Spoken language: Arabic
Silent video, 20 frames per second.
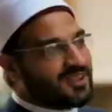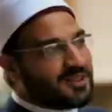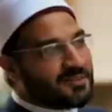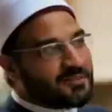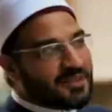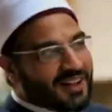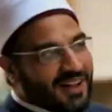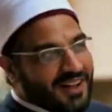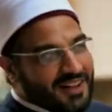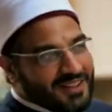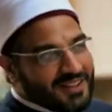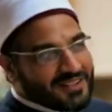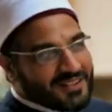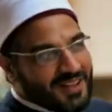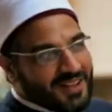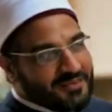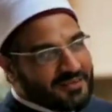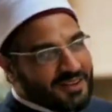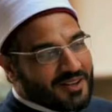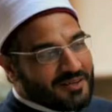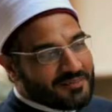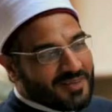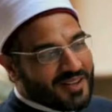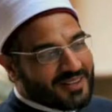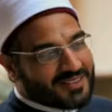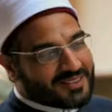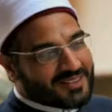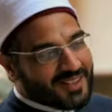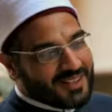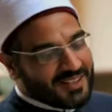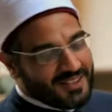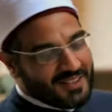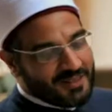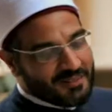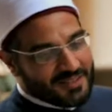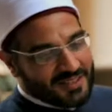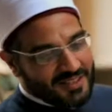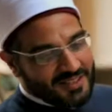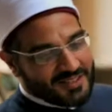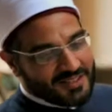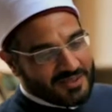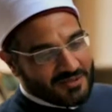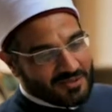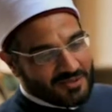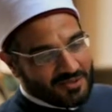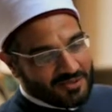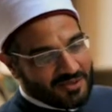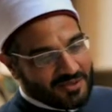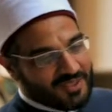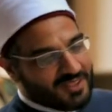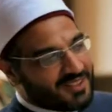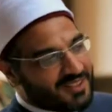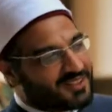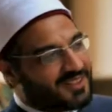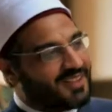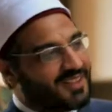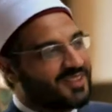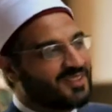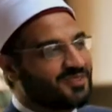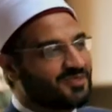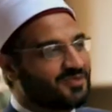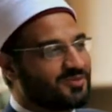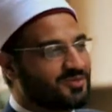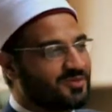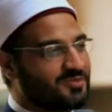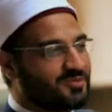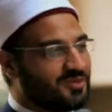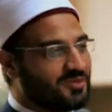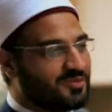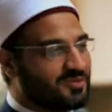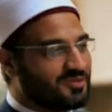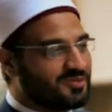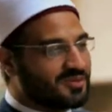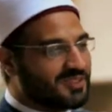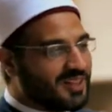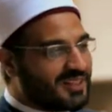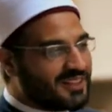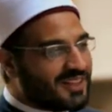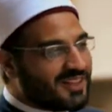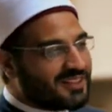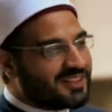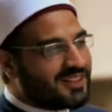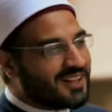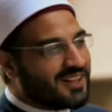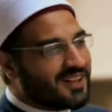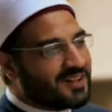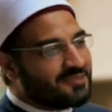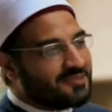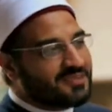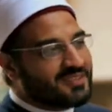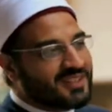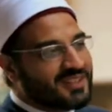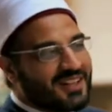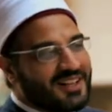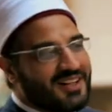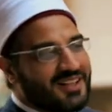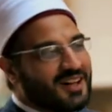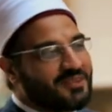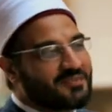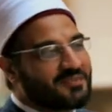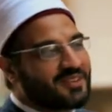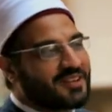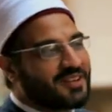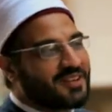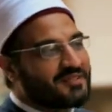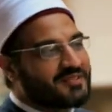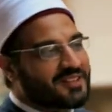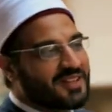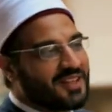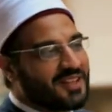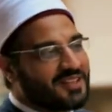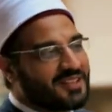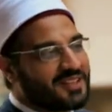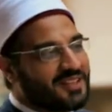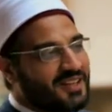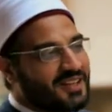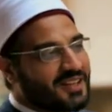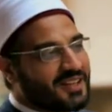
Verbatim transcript: طيب انا عايز افهم بقى انت ليه بتحس بشعور ان انت يا ريت كنت موجود يعني هذا الامر ده امر نفساني